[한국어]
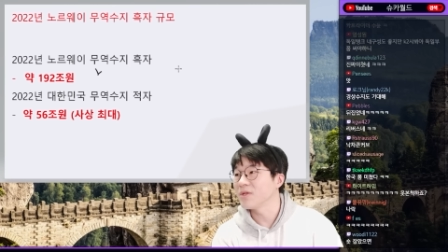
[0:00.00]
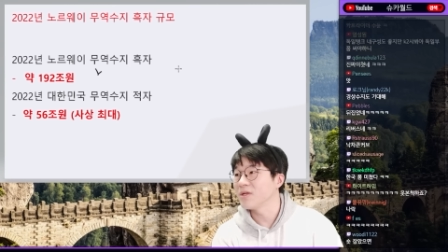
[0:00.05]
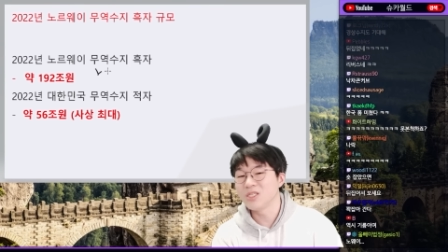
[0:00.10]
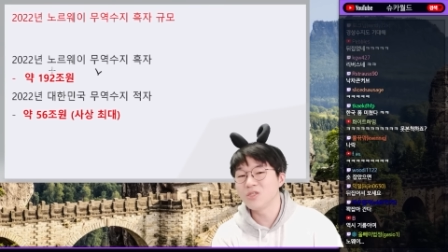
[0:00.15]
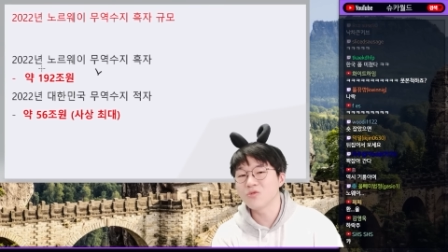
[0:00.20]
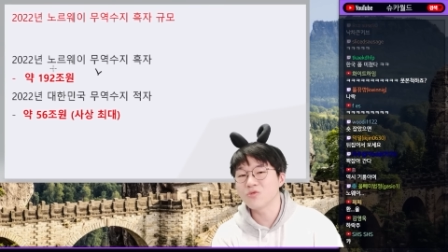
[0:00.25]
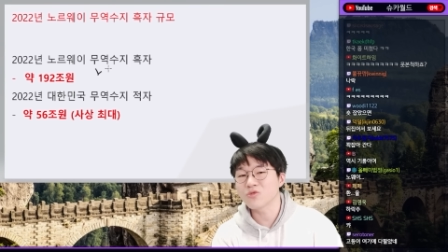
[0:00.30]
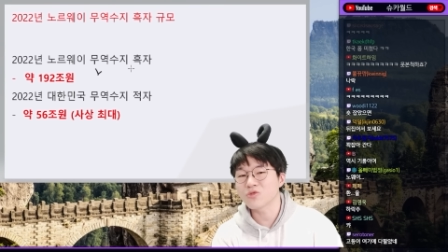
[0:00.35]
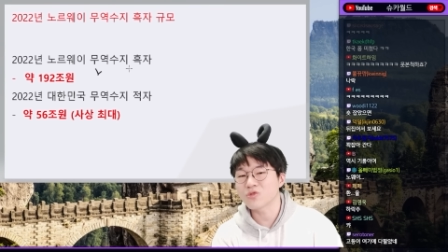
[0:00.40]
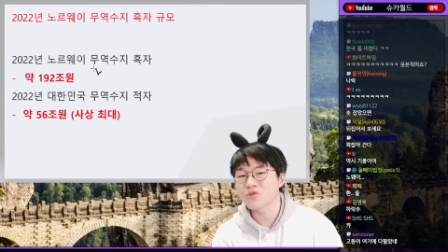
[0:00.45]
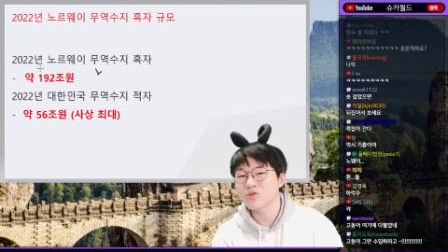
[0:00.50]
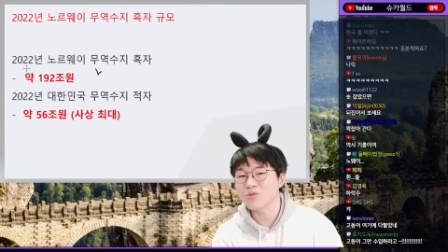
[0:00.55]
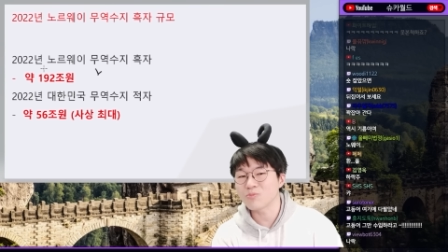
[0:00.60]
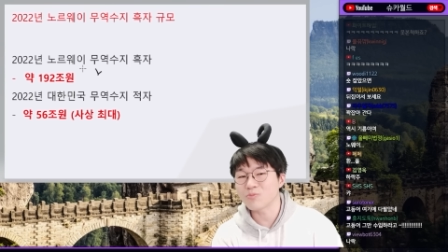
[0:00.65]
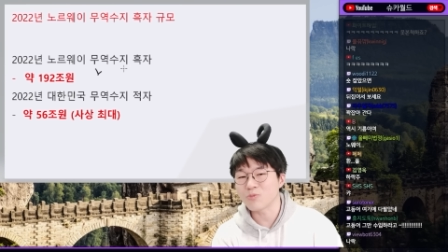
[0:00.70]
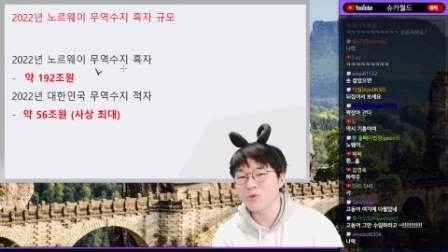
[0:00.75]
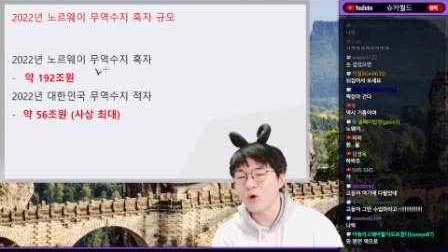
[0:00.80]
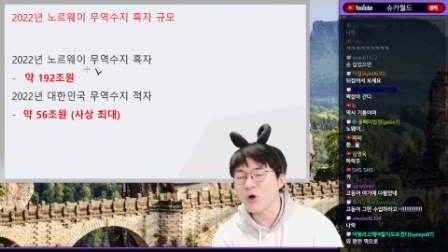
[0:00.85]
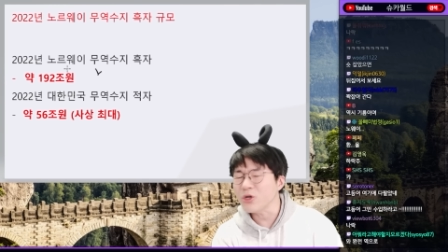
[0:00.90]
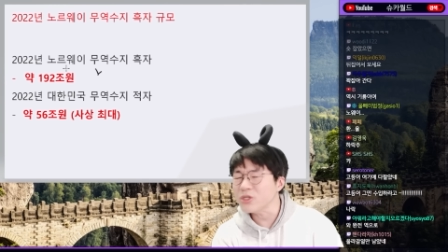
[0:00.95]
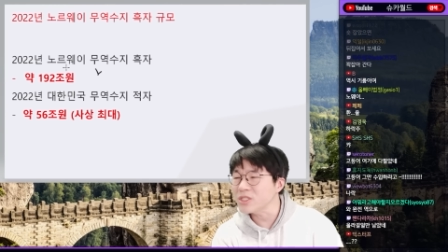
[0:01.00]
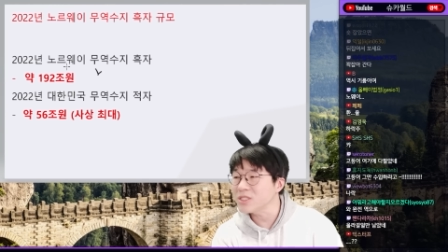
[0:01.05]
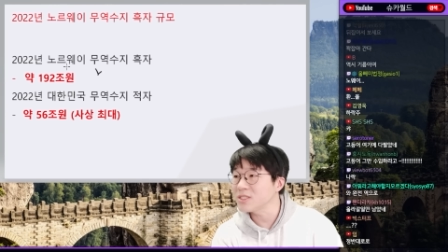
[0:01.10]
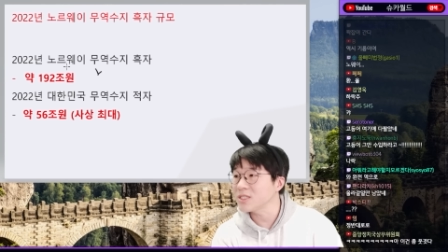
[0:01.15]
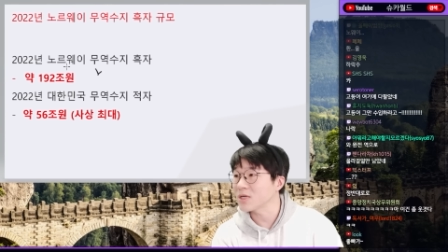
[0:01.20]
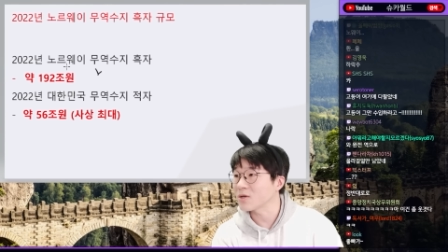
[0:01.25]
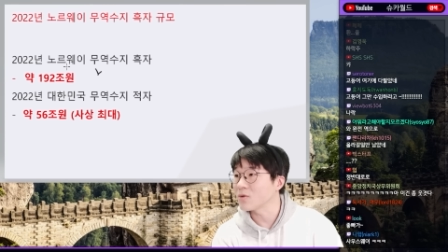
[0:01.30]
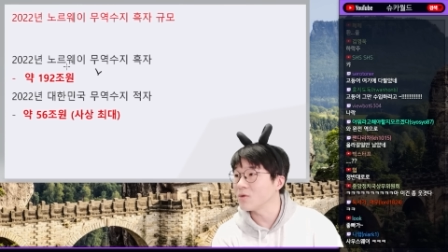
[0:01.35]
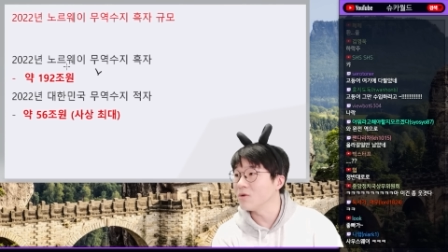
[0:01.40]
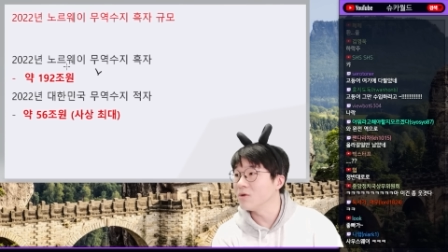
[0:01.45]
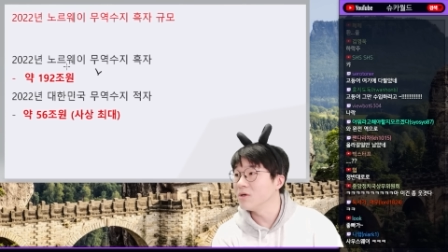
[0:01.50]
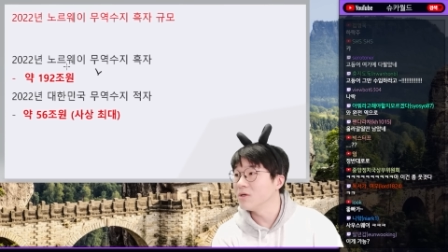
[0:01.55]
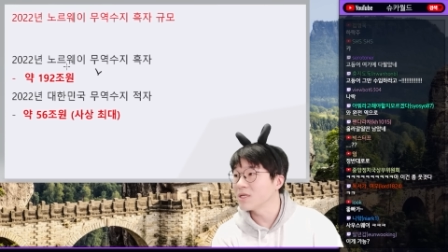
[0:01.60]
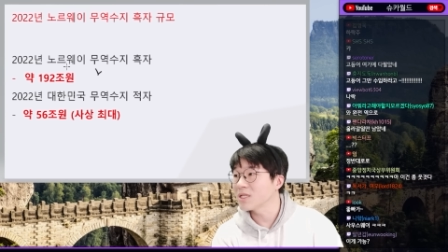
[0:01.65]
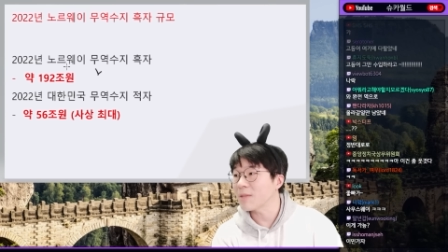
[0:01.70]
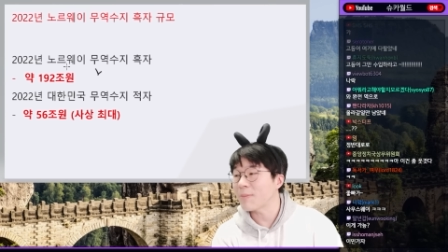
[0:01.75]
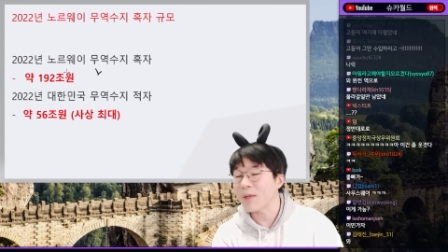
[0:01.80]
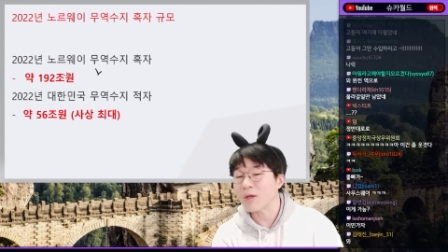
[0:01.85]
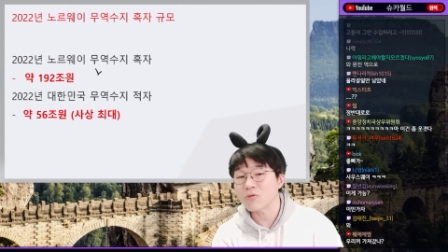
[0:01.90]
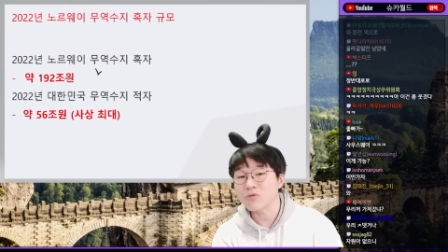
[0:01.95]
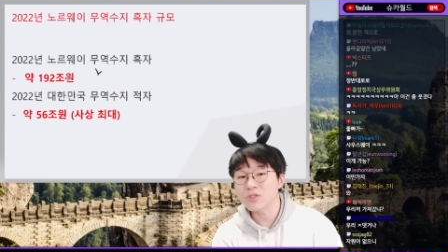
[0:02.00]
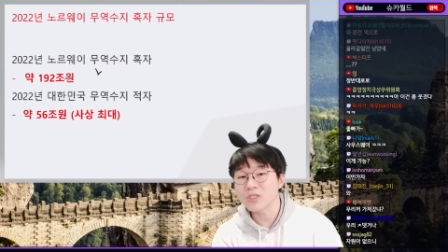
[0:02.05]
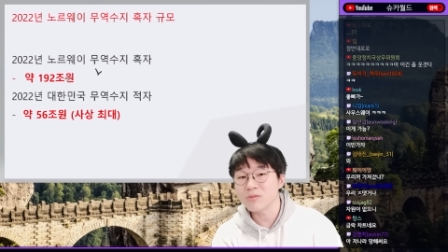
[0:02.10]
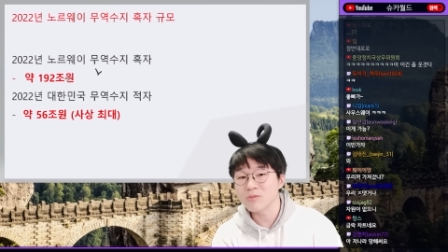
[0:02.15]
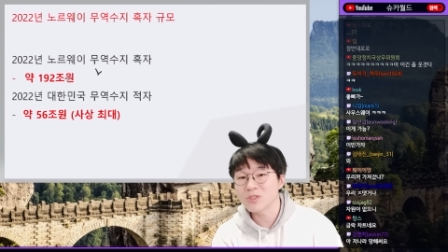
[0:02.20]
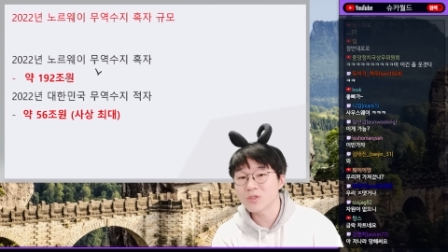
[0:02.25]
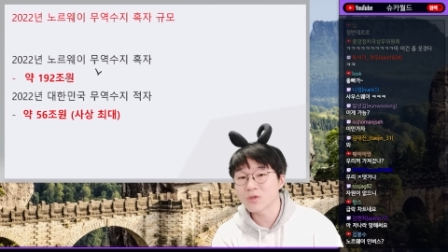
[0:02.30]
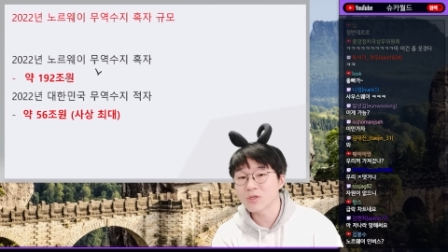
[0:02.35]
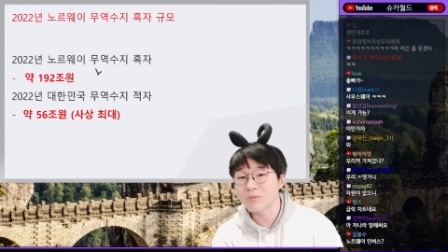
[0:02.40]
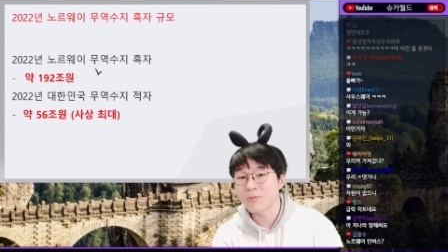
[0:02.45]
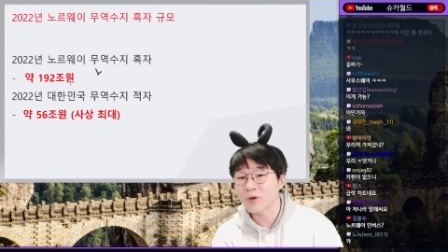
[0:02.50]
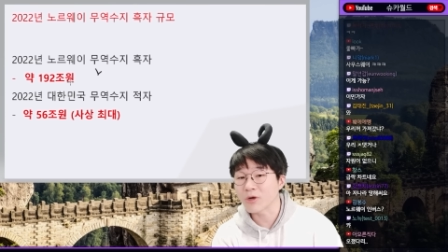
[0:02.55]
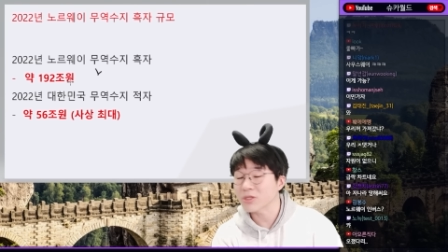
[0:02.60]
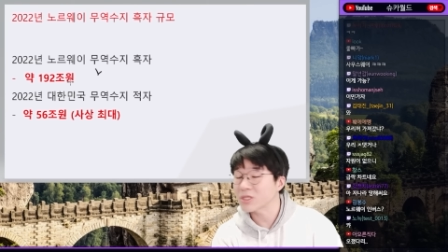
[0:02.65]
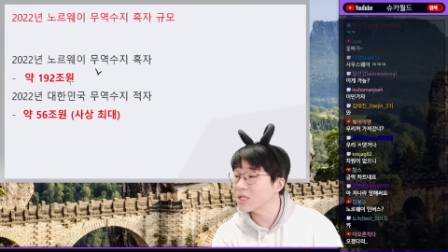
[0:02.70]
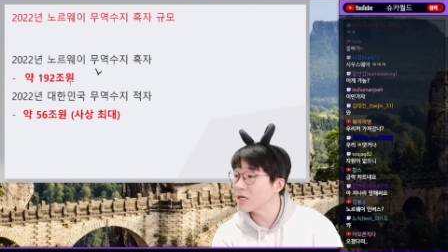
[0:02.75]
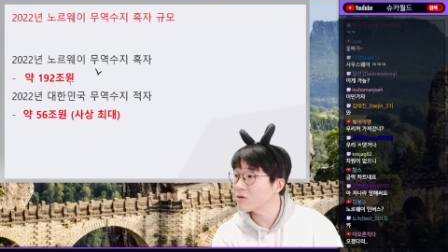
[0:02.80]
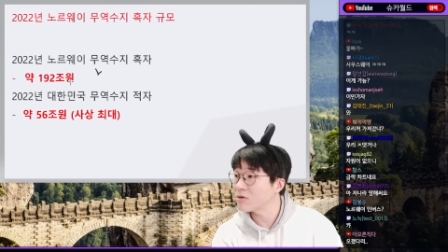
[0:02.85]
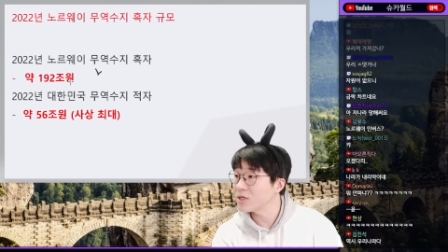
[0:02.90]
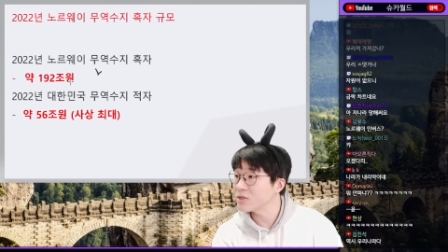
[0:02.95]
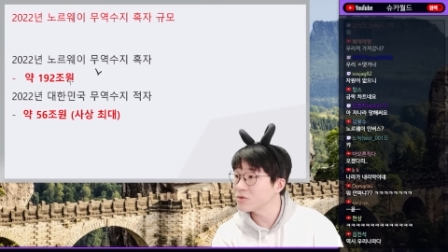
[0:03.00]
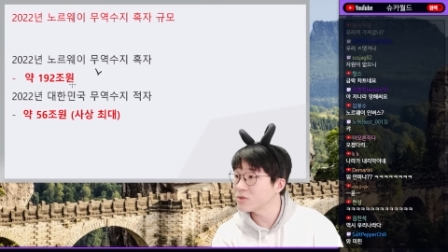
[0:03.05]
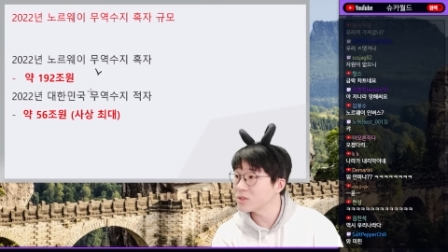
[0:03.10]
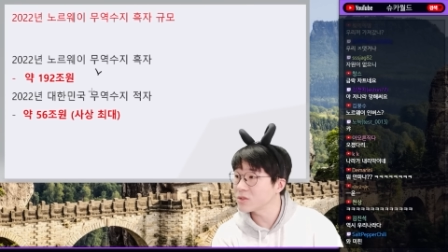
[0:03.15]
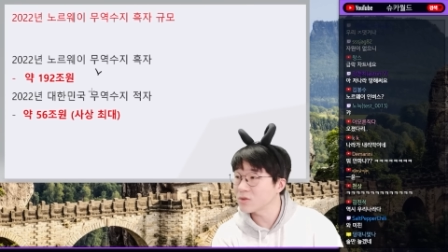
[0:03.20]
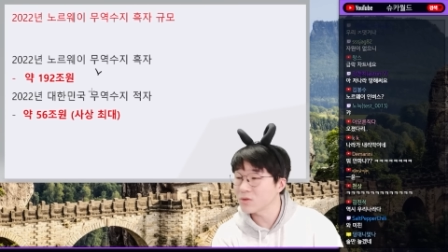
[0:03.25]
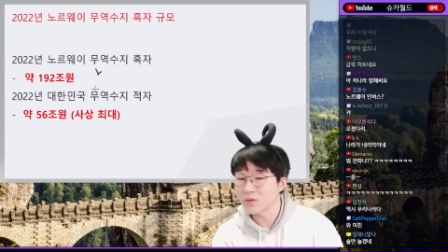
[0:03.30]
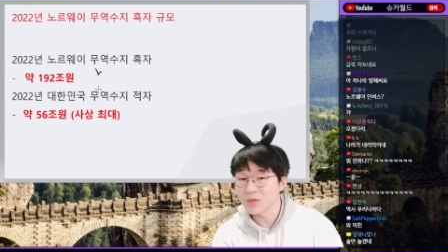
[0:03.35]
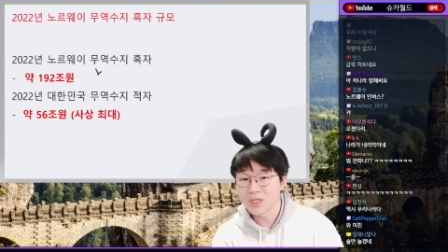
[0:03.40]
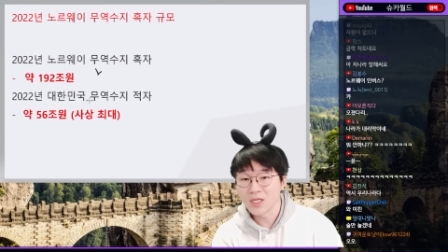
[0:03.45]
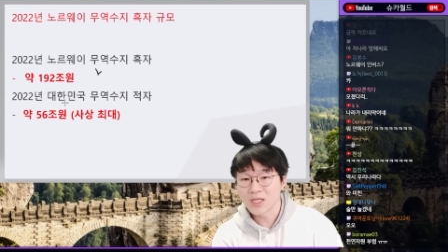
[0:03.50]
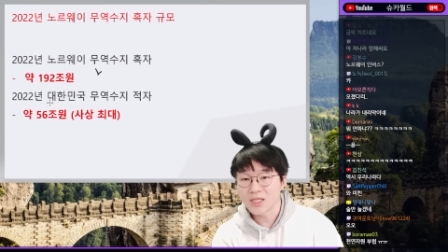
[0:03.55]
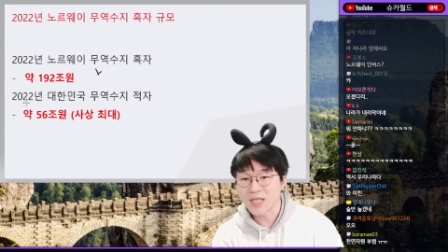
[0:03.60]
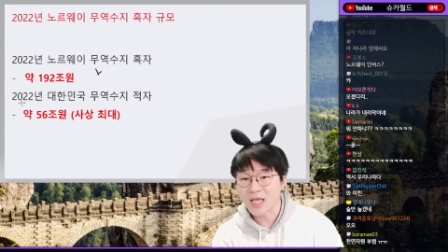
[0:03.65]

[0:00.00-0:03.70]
인구수도 훨씬 작고 근데 192조를 벌었다고 할 수 있고